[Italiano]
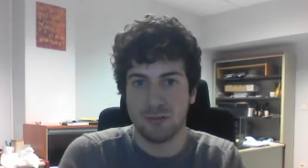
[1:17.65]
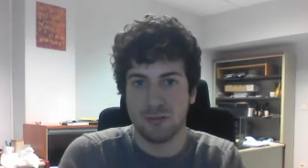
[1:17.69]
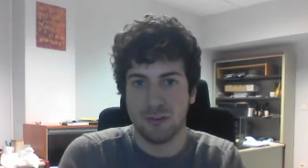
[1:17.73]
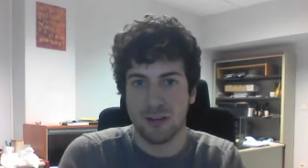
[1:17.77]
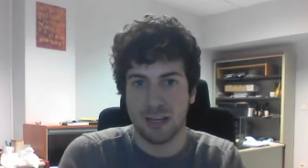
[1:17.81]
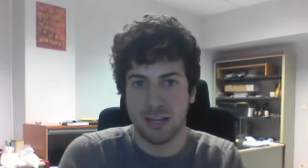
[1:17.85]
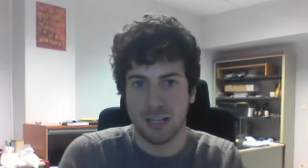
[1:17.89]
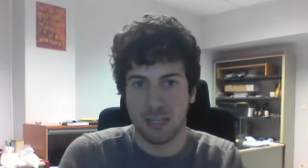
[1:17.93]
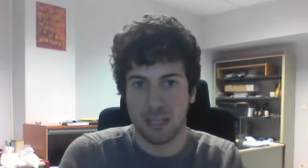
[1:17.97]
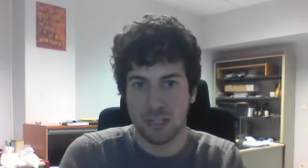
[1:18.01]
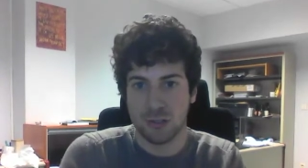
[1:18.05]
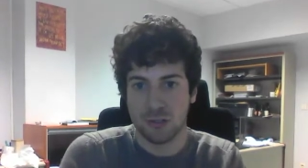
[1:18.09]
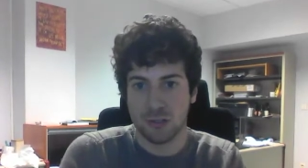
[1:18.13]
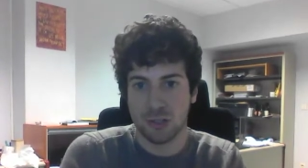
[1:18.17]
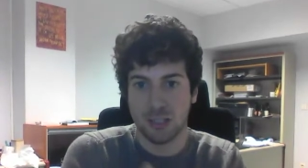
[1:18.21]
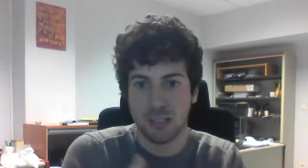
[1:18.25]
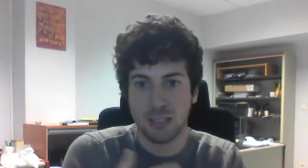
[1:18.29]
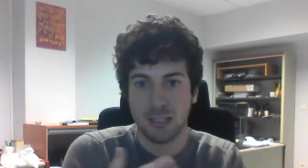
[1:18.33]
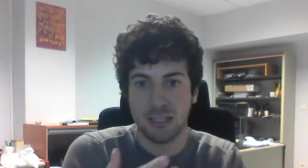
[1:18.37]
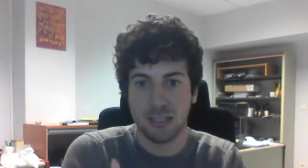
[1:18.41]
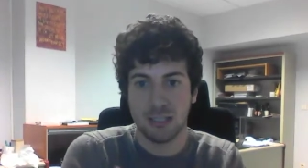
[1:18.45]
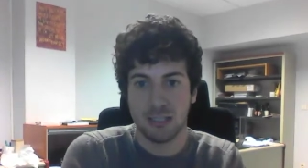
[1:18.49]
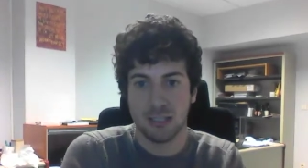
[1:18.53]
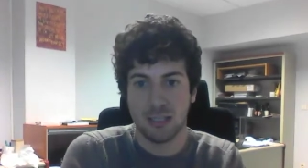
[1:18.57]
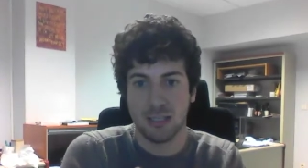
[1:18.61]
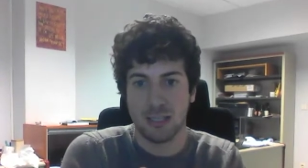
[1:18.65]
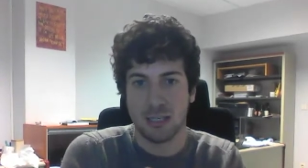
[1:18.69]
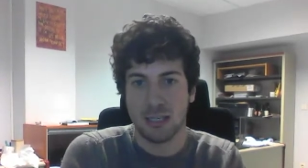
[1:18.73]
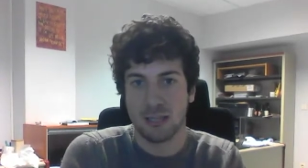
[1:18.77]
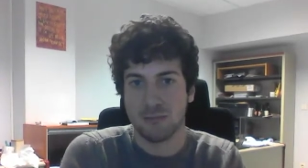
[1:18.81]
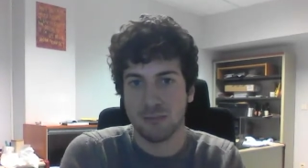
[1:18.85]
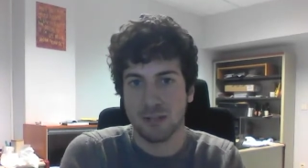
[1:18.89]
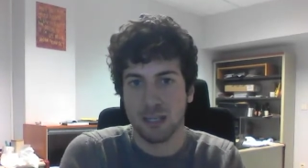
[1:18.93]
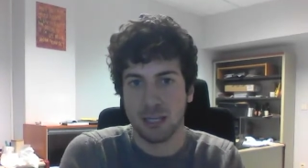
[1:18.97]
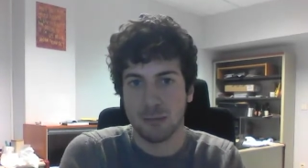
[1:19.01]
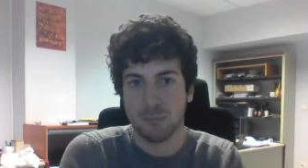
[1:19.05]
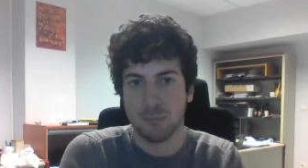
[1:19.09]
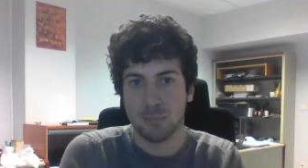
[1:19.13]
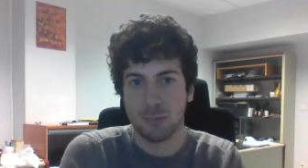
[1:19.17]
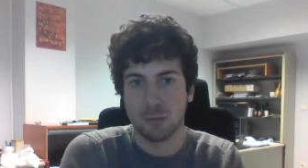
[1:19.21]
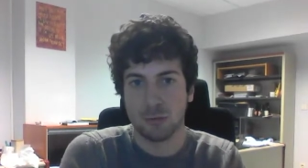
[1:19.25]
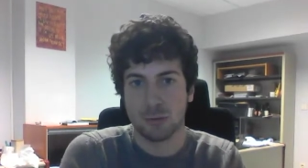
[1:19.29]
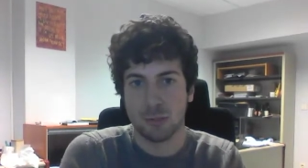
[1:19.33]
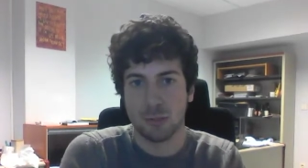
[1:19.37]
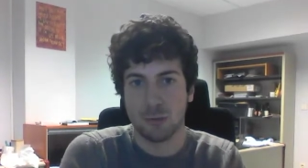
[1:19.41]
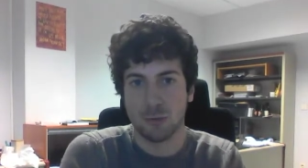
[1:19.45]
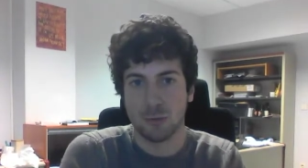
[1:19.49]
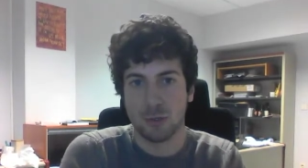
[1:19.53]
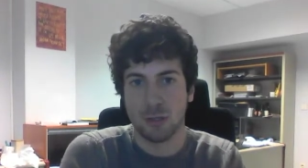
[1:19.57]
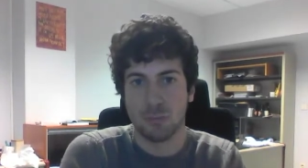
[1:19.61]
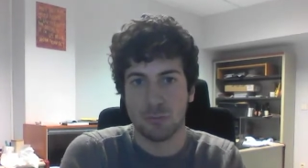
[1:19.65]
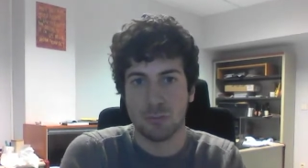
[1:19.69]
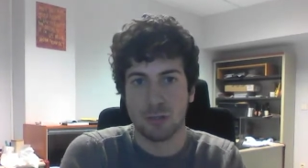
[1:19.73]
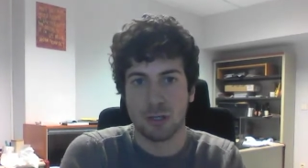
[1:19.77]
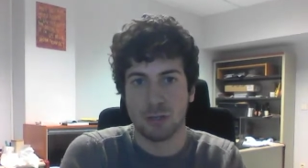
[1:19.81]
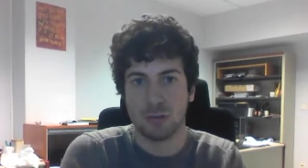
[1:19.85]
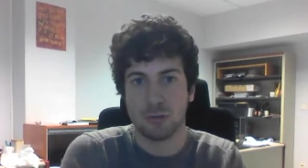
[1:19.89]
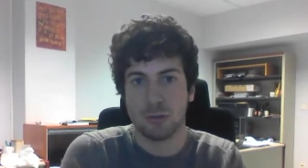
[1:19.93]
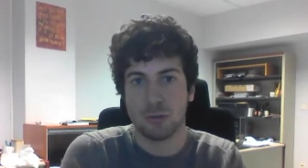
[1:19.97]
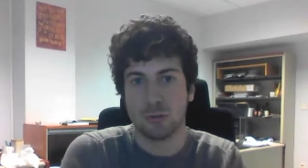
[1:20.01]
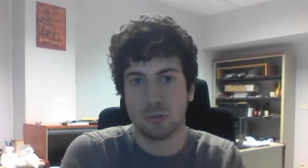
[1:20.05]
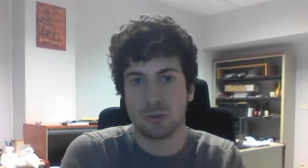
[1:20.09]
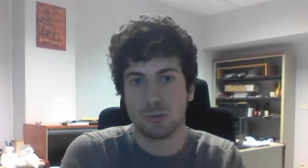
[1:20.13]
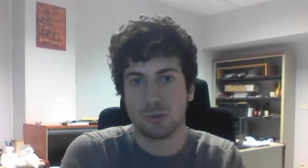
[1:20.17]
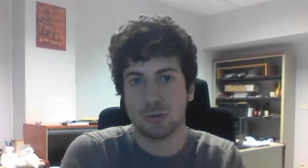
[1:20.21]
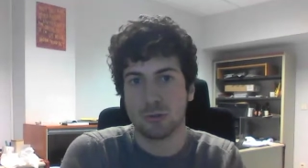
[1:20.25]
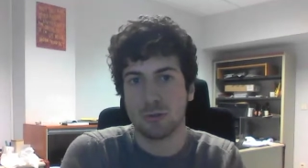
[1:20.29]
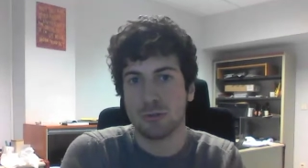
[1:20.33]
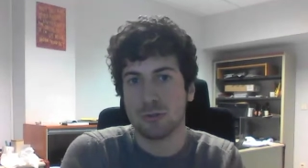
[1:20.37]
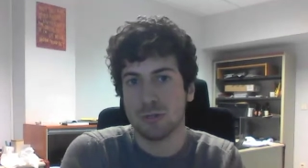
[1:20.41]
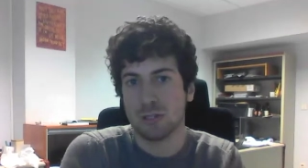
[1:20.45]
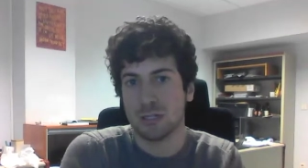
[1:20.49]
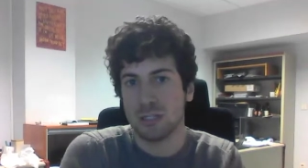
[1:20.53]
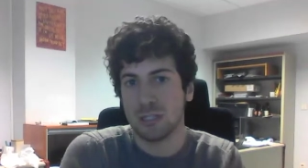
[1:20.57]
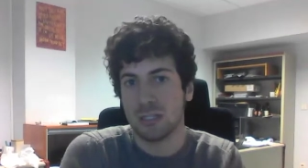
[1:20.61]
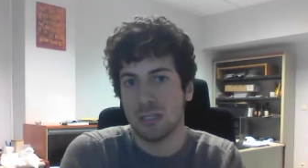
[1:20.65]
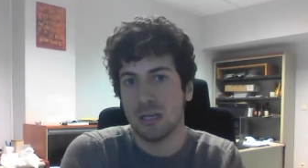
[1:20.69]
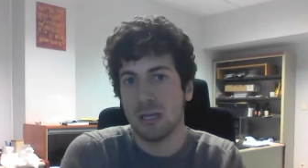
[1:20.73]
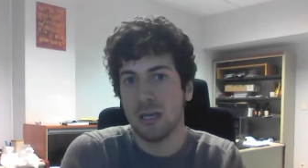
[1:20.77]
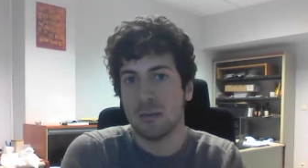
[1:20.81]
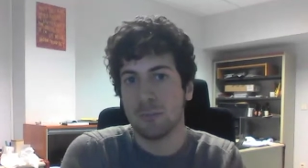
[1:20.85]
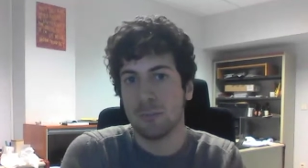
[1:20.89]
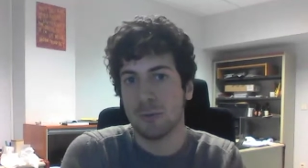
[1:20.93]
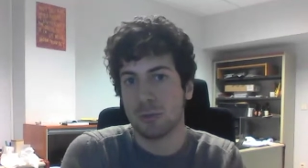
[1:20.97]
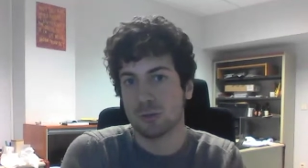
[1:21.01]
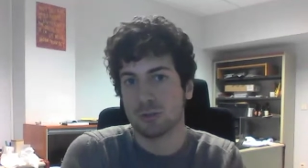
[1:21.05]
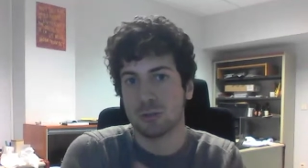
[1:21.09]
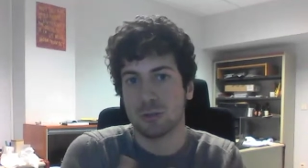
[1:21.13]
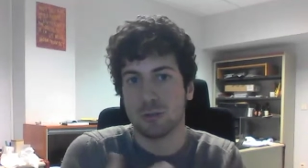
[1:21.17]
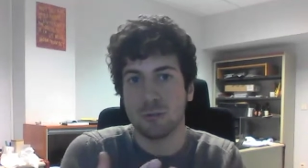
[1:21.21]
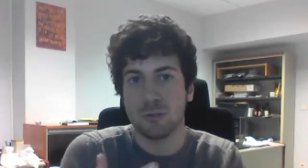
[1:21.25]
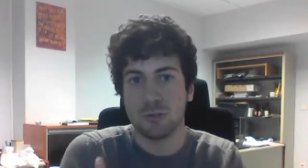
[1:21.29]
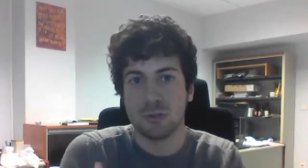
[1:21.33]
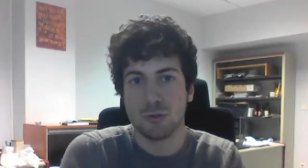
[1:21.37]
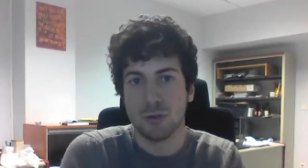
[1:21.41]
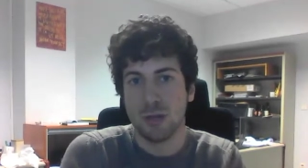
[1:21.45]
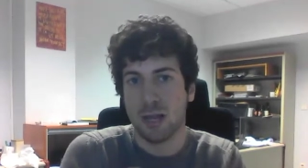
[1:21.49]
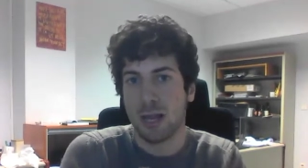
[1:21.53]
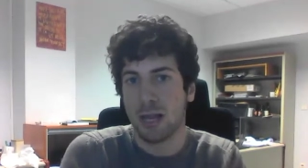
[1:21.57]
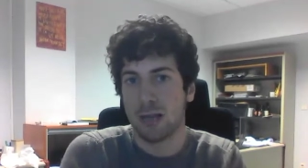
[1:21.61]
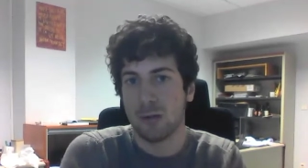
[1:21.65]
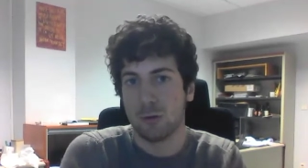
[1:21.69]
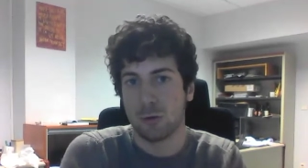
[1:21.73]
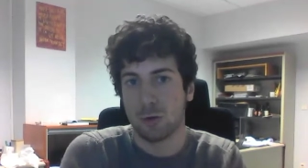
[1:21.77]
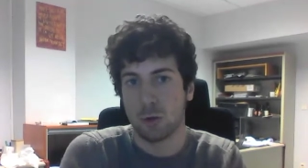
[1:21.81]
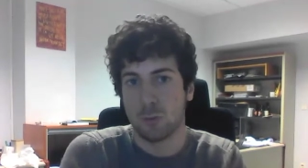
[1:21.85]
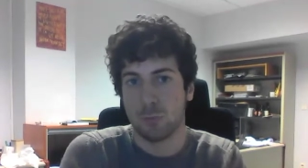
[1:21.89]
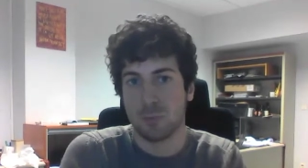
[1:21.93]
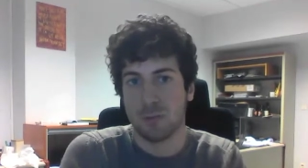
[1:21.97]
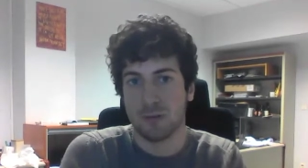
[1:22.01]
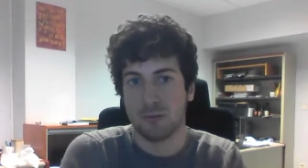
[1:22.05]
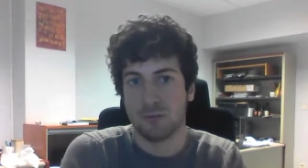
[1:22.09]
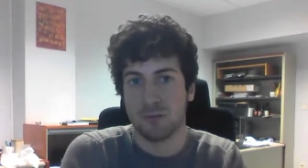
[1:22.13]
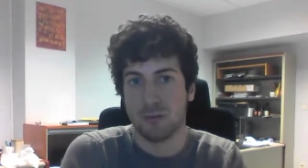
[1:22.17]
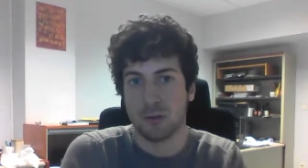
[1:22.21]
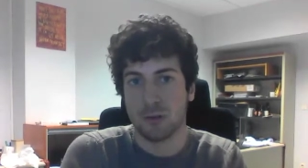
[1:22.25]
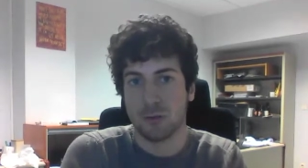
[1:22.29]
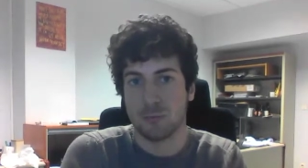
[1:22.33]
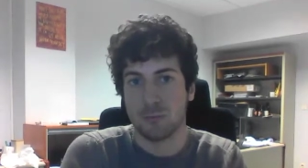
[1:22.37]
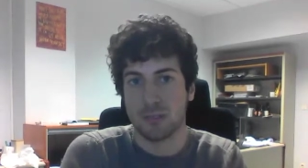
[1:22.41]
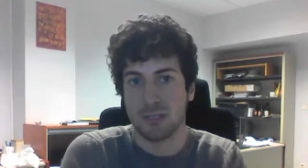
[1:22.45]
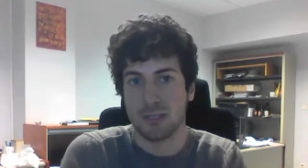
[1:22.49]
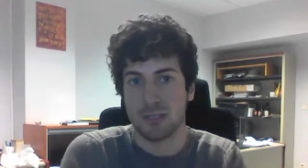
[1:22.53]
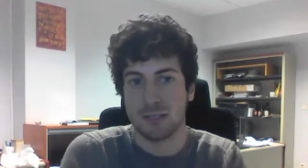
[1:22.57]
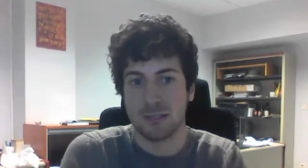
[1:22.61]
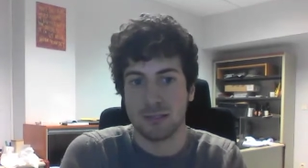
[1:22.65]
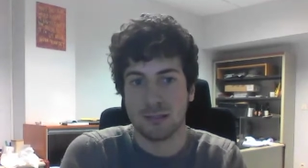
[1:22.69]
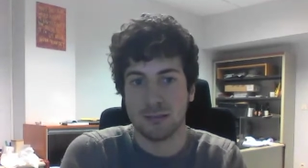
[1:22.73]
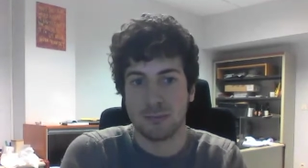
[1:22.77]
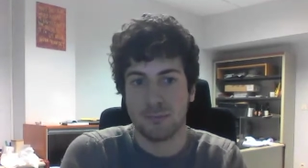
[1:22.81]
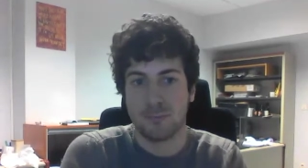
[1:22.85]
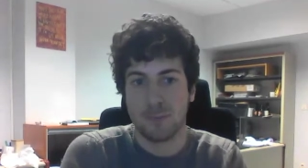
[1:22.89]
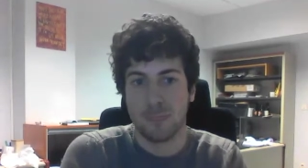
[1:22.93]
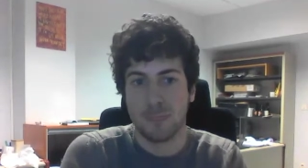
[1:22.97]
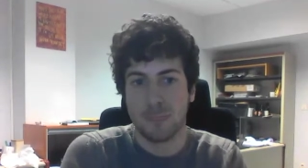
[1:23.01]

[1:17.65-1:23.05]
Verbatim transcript: fare il check-in nei vari punti lungo il percorso, così possono misurare la loro performance.